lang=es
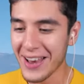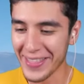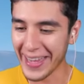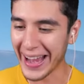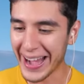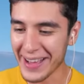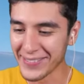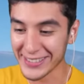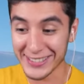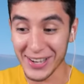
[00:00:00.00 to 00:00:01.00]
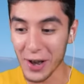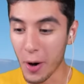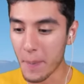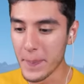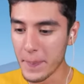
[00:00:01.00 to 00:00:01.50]
lo dejaremos
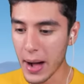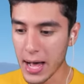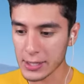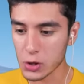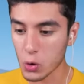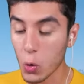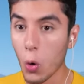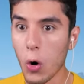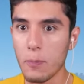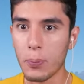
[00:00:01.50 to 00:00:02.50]
lo más cool